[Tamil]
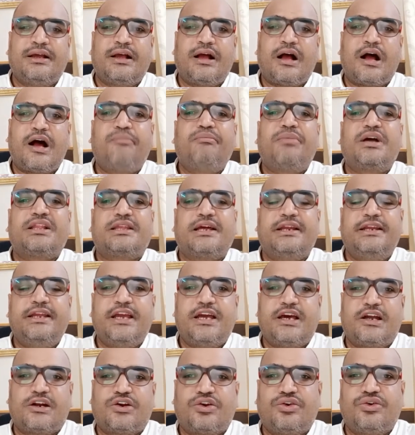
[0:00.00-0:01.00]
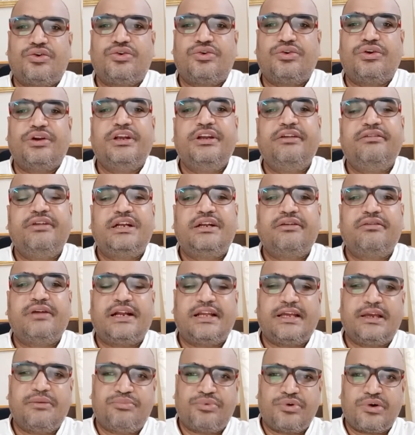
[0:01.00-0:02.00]
அம்மா தனியாக இருக்கணும் நீ விட்டு
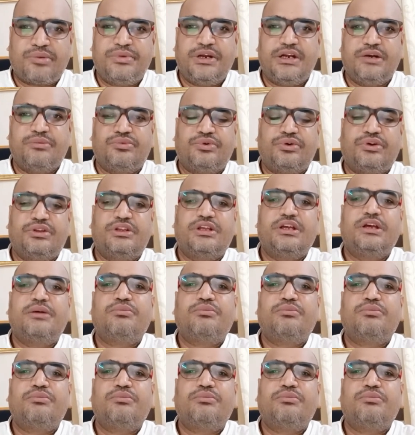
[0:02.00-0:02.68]
விலகி போ அப்படின்னும் பொழுது